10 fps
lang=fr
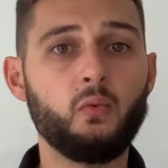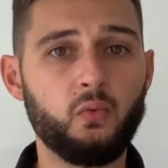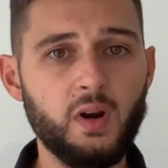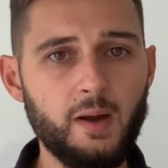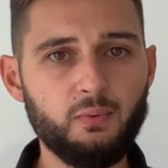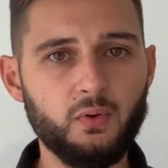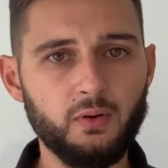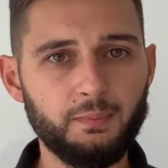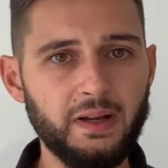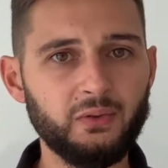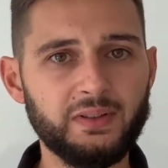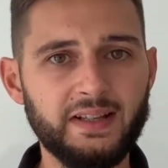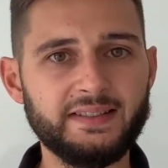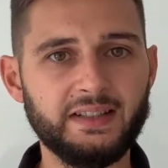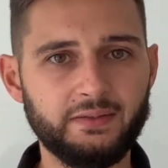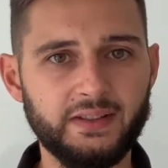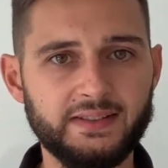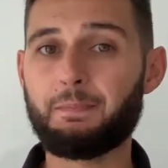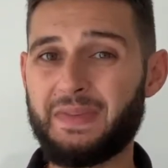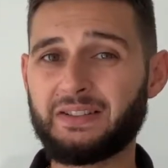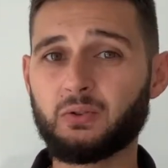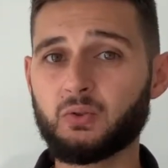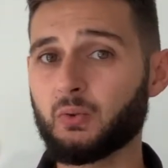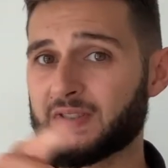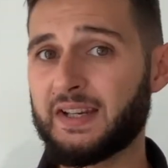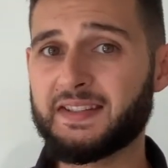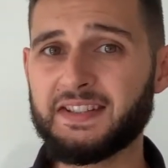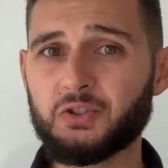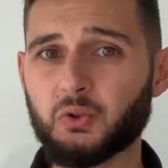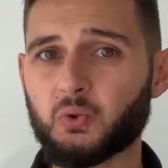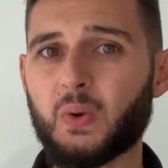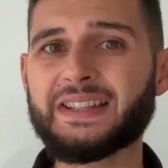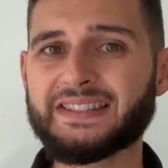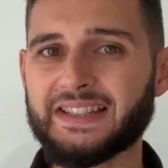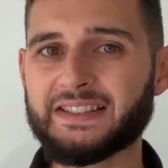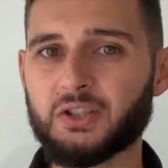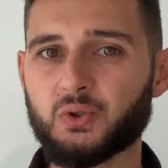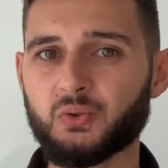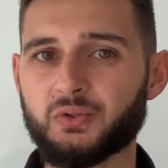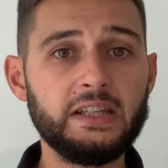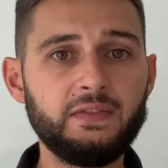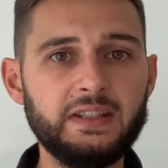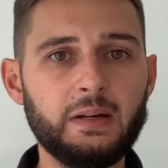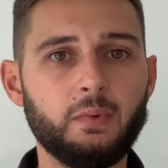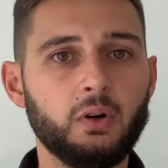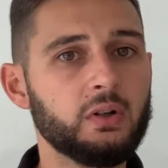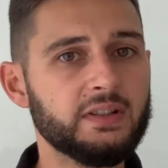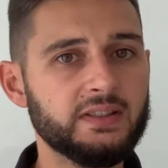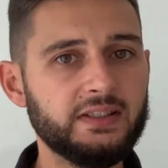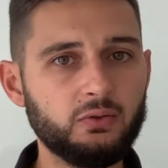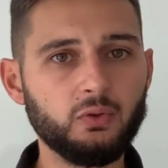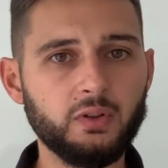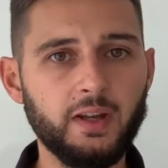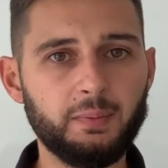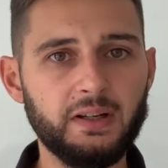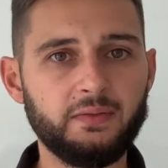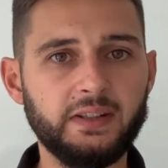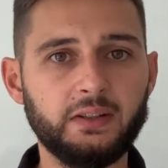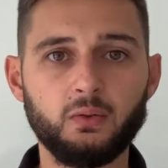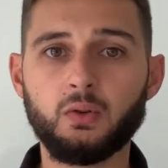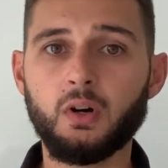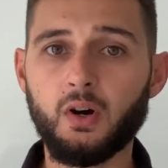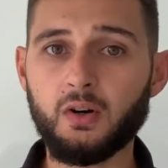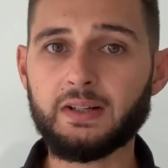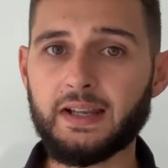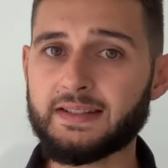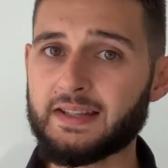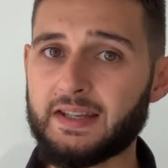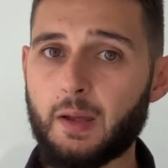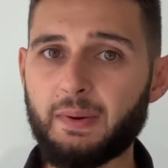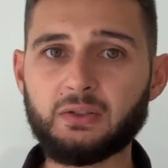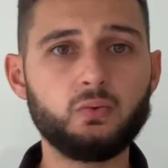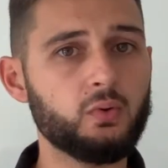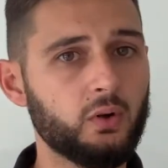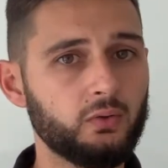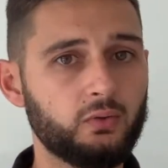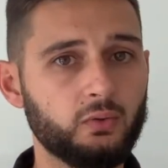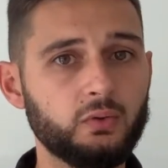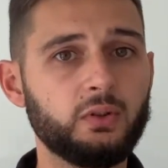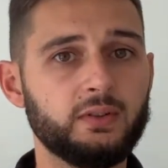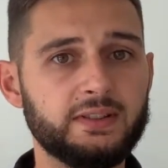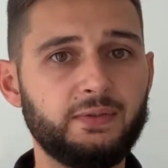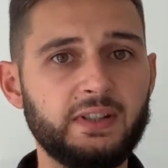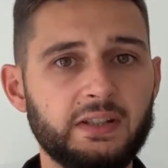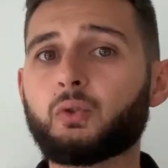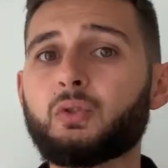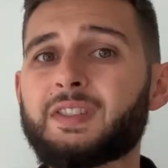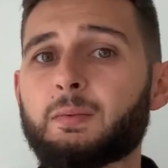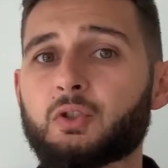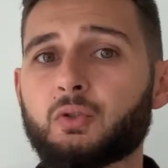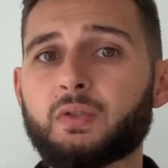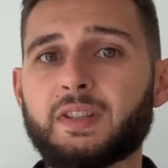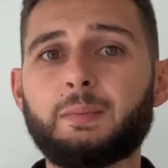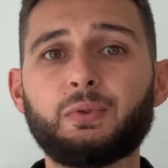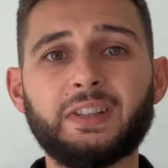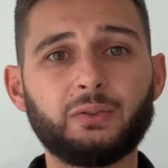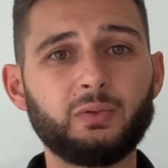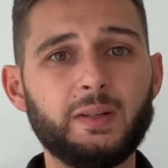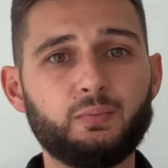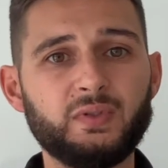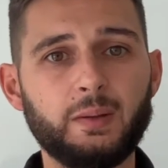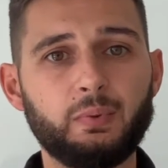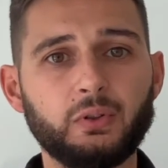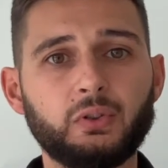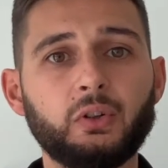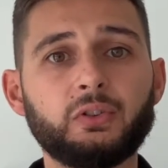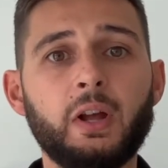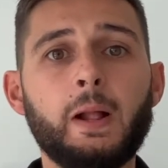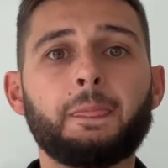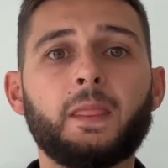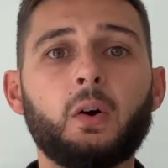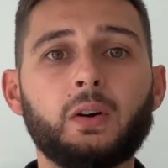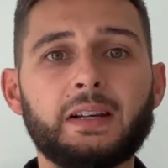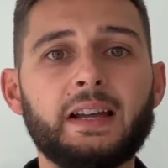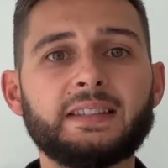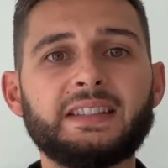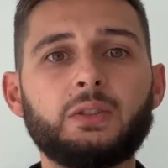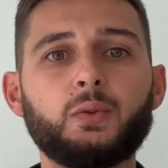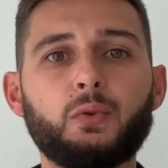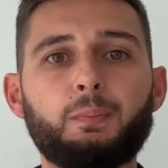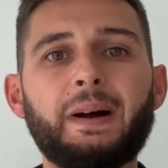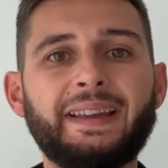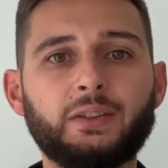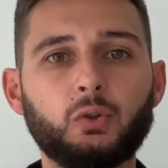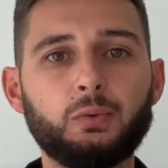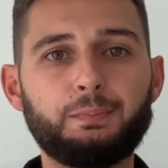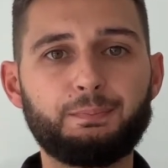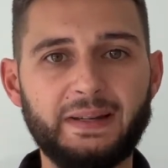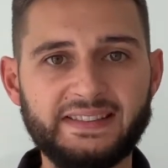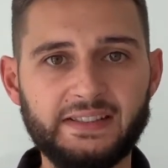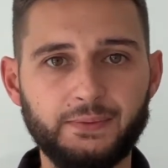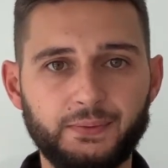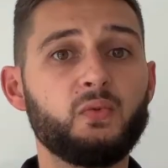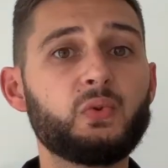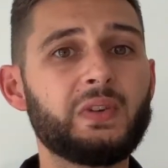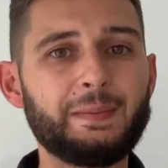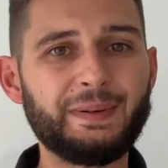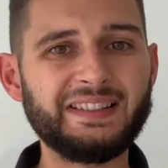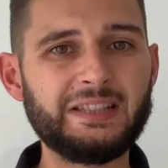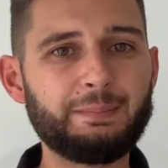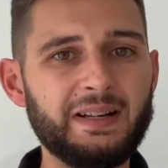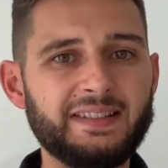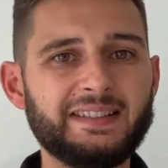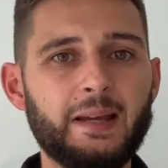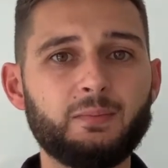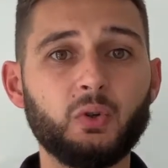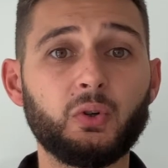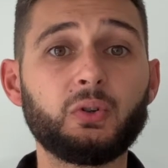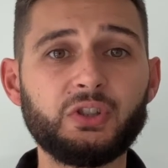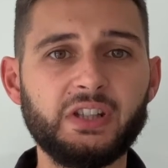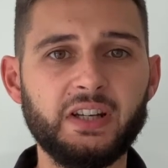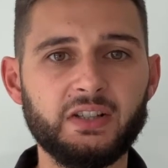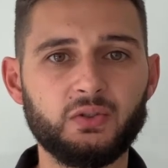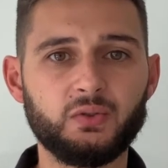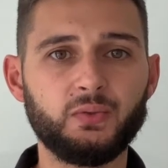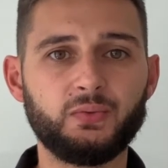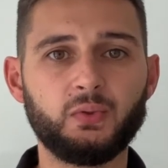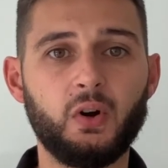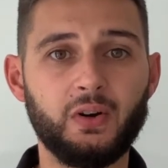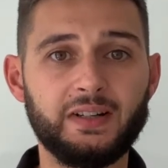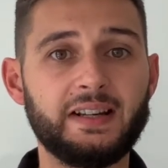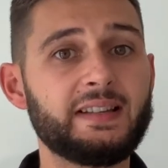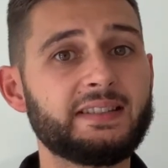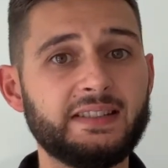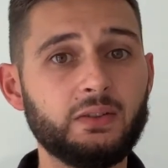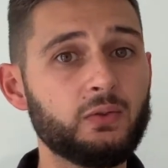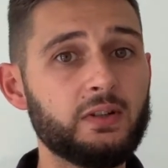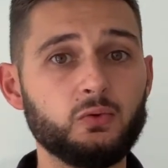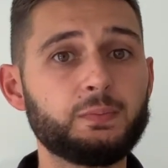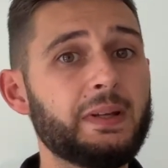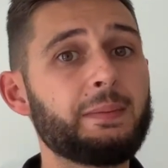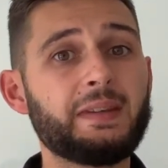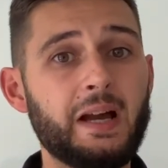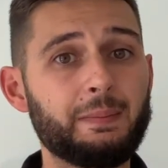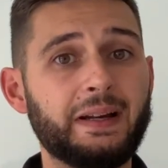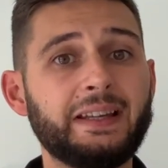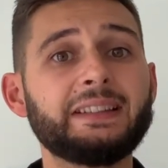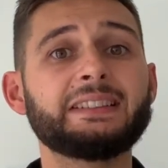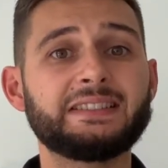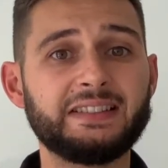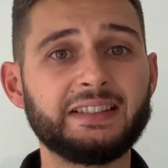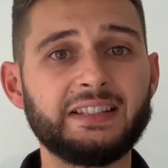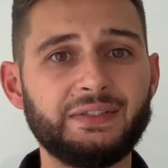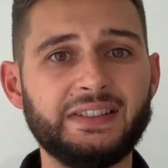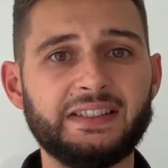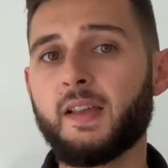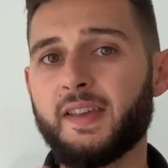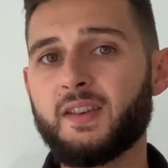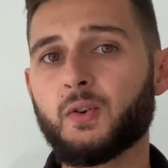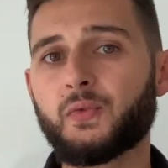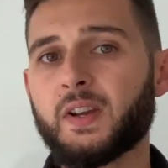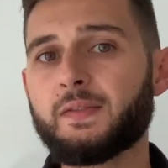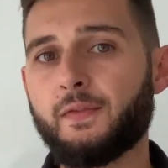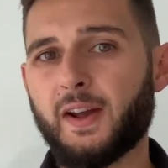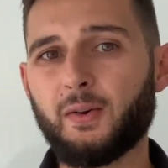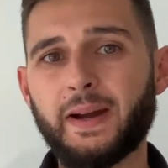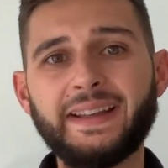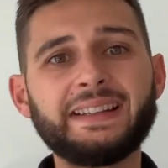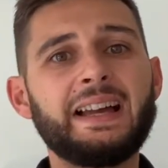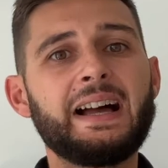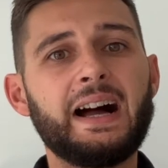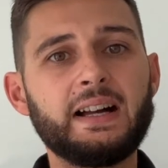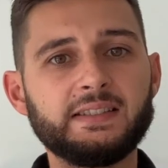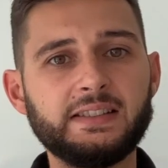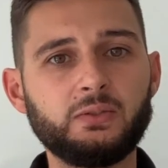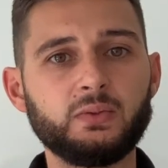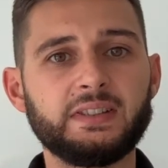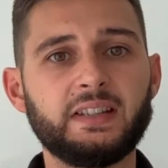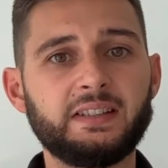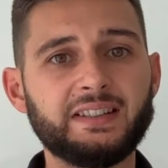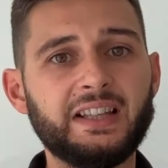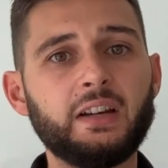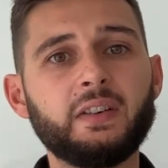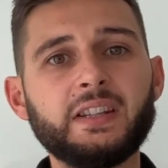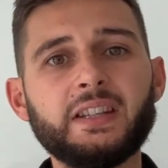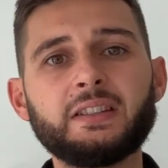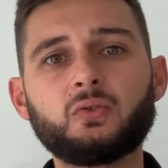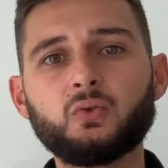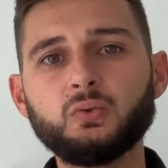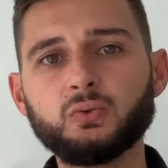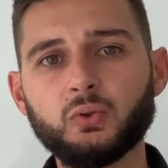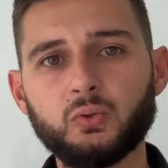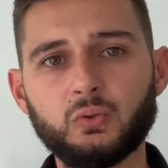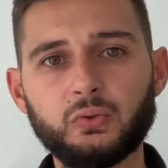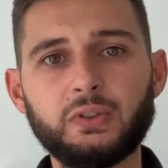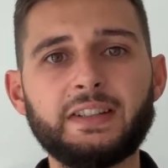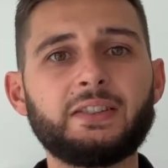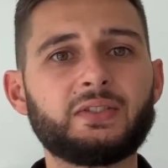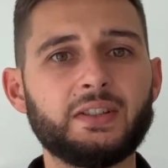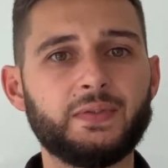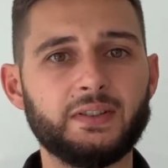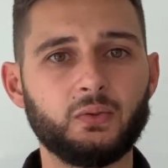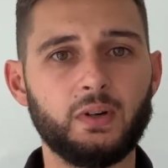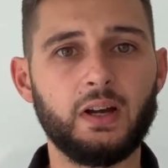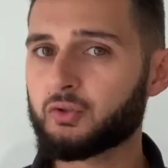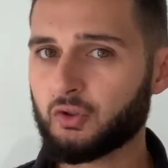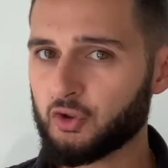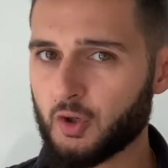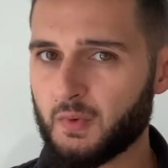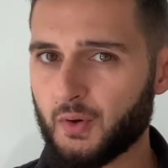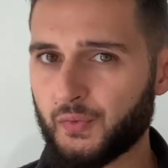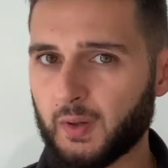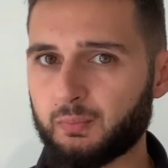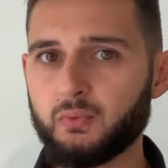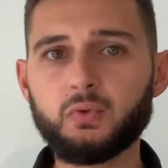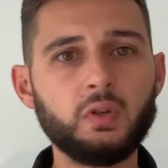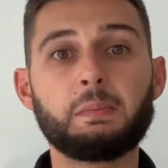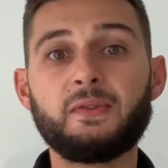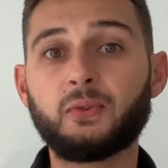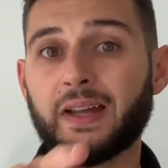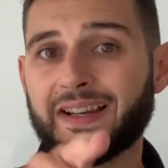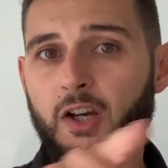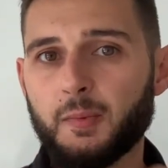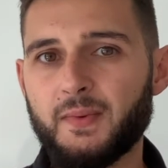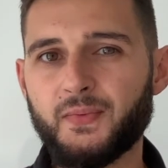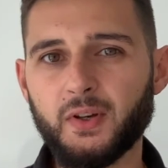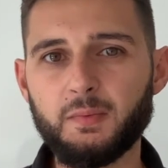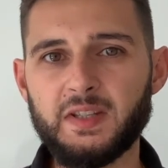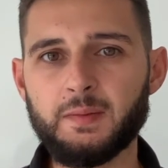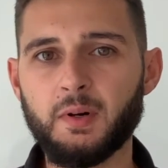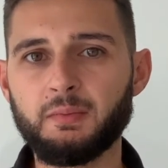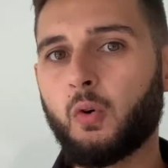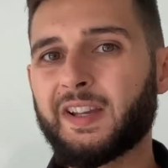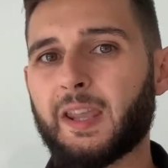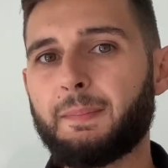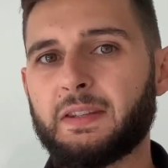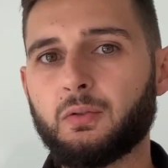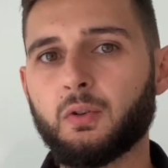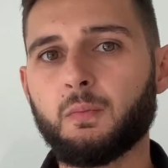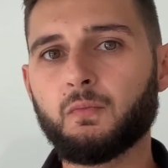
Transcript: Voilà pourquoi on parle de classe inversée. Mais attention, cela exige de toi certaines choses. Évidemment, si tu ne regardes pas la vidéo, en classe, il n'y a pas de cours, donc c'est fini. Deuxième chose, et peut-être une des plus importantes, en classe, il ne faut pas être passif. Vu que les principales étapes de recherche se font en classe, si on les loupe, et eh bien après, c'est très difficile. Et enfin, il va falloir être assidu, c'est-à-dire travailler tout au long de l'année de cette façon-là, sans jamais en faire plus, mais il faudra quand même faire le minimum. On récapitule.